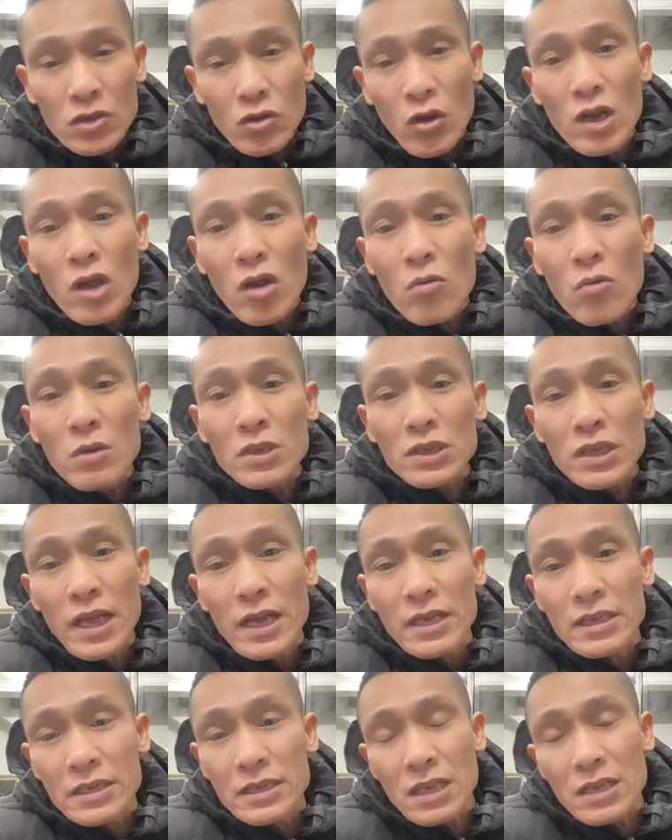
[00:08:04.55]
chứ còn nếu không có
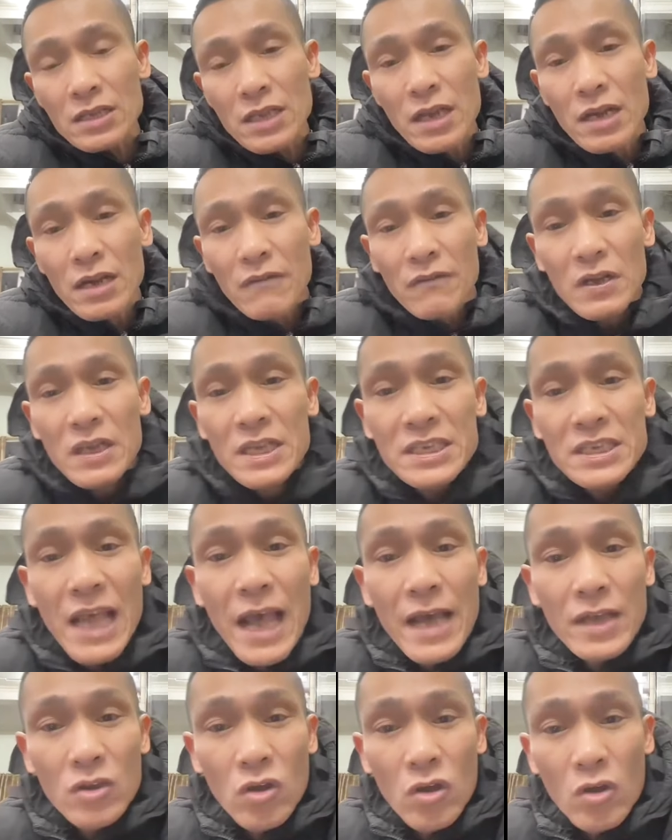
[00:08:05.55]
tiền thì tất nhiên là phải đi
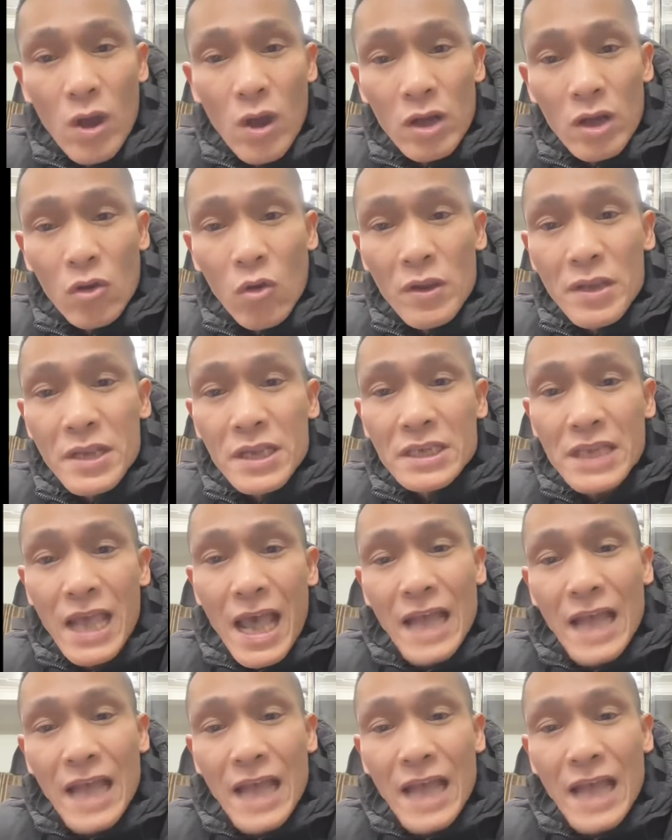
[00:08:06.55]
trại rồi hoặc là có những